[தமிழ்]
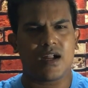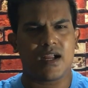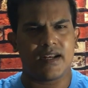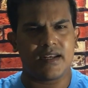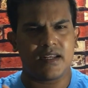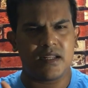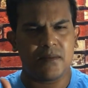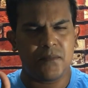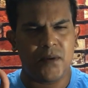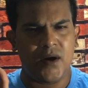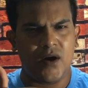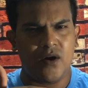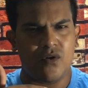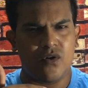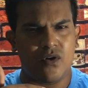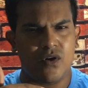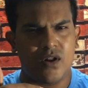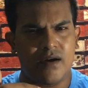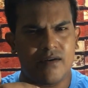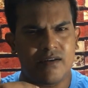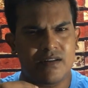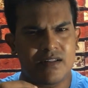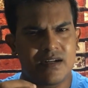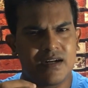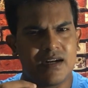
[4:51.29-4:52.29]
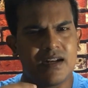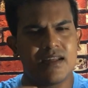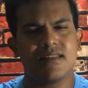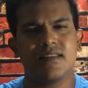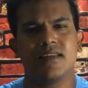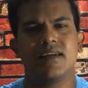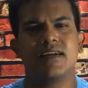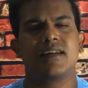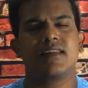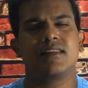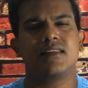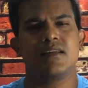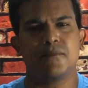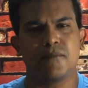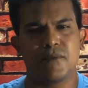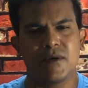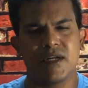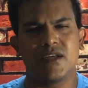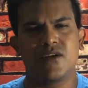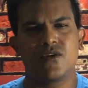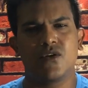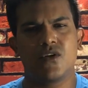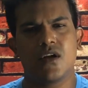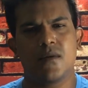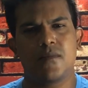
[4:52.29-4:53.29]
கண்டிப்பாக அவரோட அந்த இழந்த இடத்த
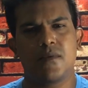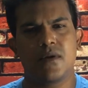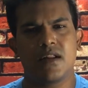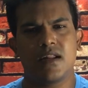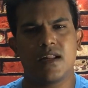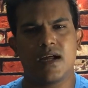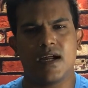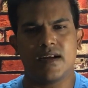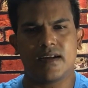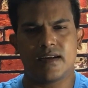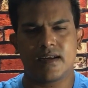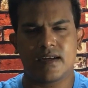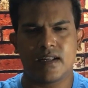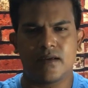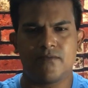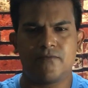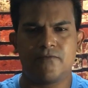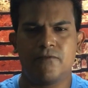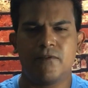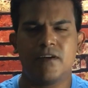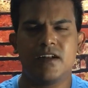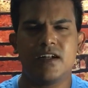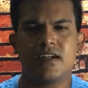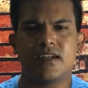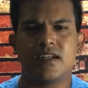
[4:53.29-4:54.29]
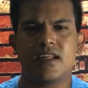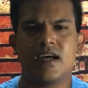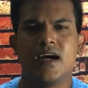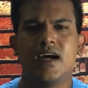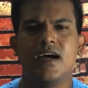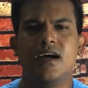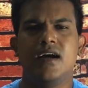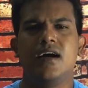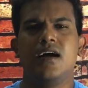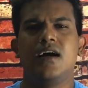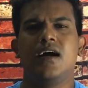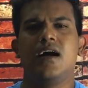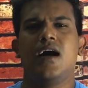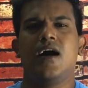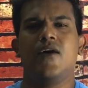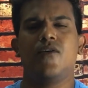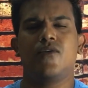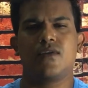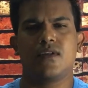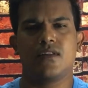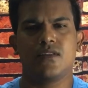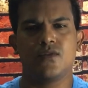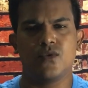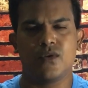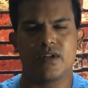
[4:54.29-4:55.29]
பிடிக்கணும் அப்படின்னா டெஃபினட்டாக
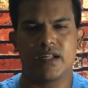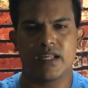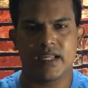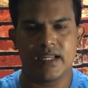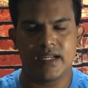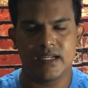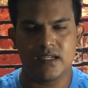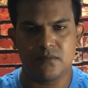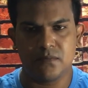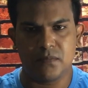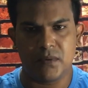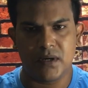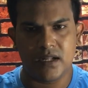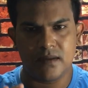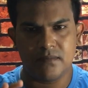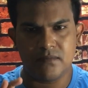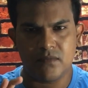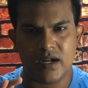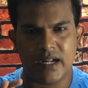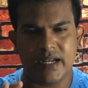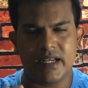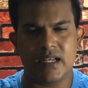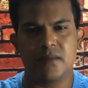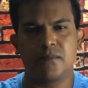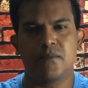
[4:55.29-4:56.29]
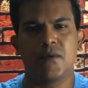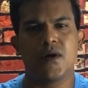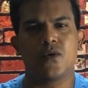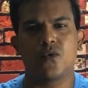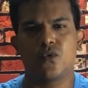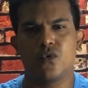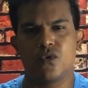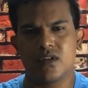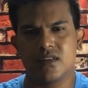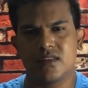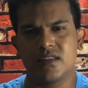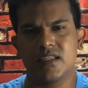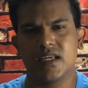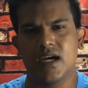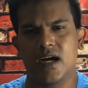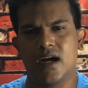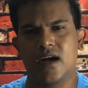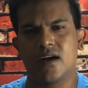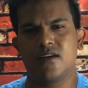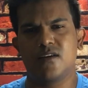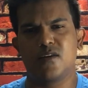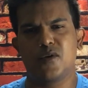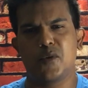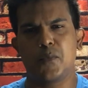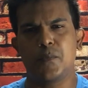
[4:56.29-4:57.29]
அவர் வந்து ஒரு ஹிட் படம் கண்டிப்பாக கொடுத்தே
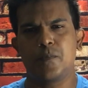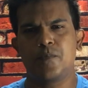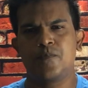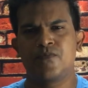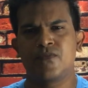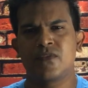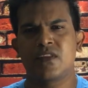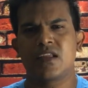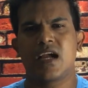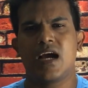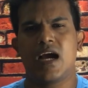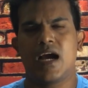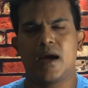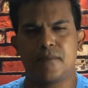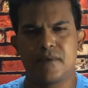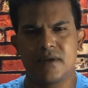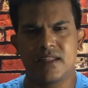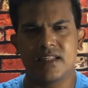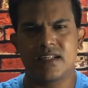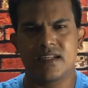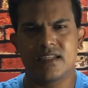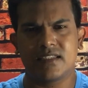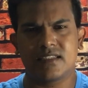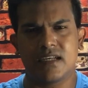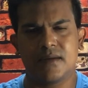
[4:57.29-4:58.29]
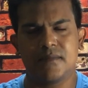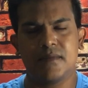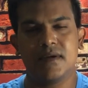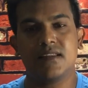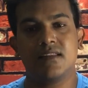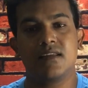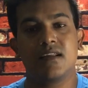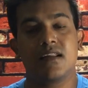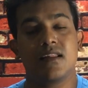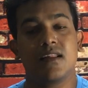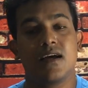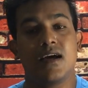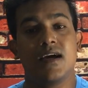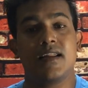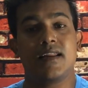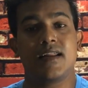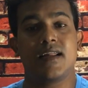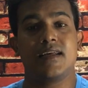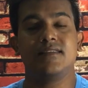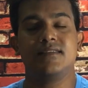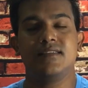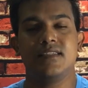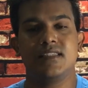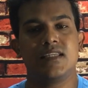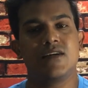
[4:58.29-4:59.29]
ஆகணும் அப்படி இருக்க சமயத்தில் தான்
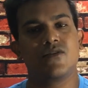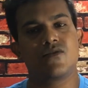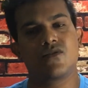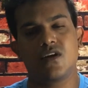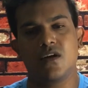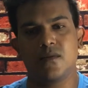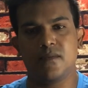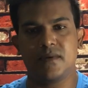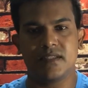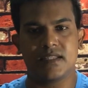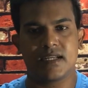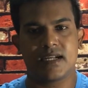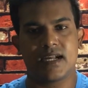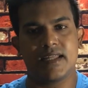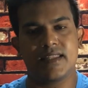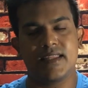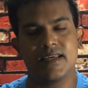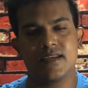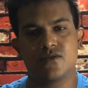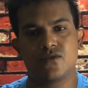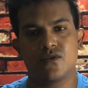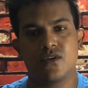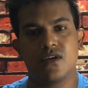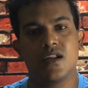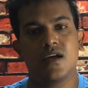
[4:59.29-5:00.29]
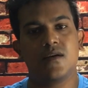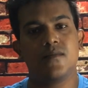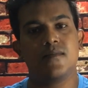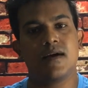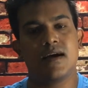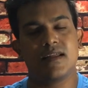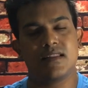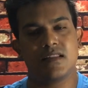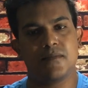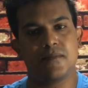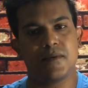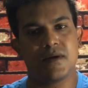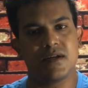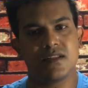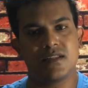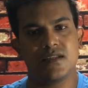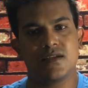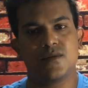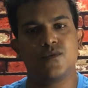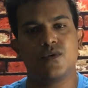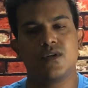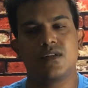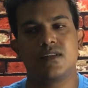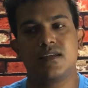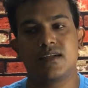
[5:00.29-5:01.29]
ரஞ்சித் அவர்கள் போய் இந்த கதையை சொல்ல அந்த
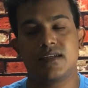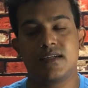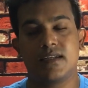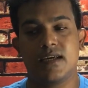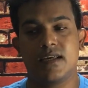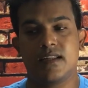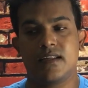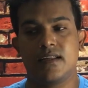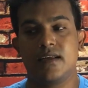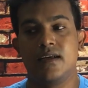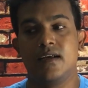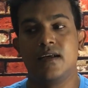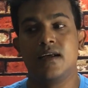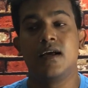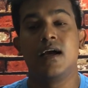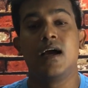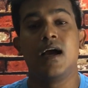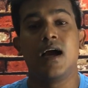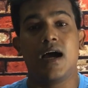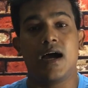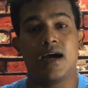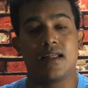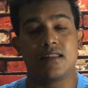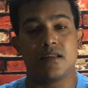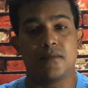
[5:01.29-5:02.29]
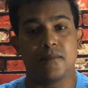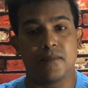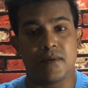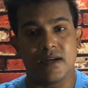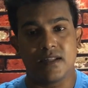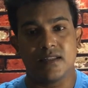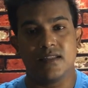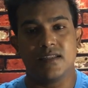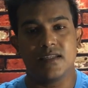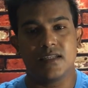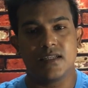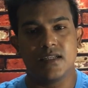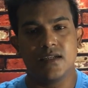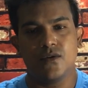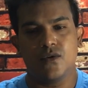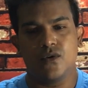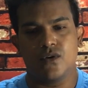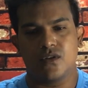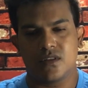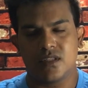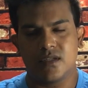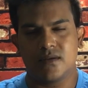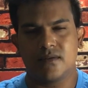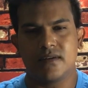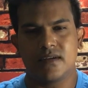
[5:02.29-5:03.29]
படத்துக்கு ஒத்துக்கிட்டாரு அந்த படத்துக்கு
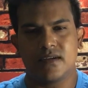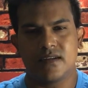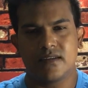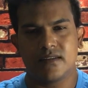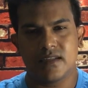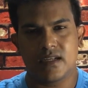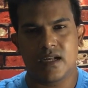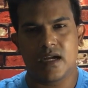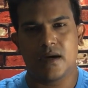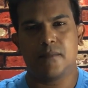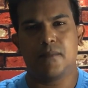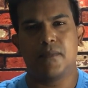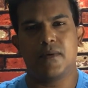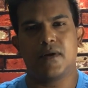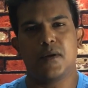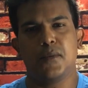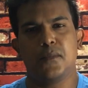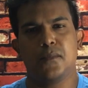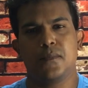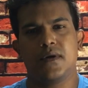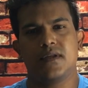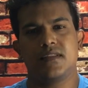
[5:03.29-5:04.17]
ஒத்துக்கிட்டதுக்கு அப்புறம்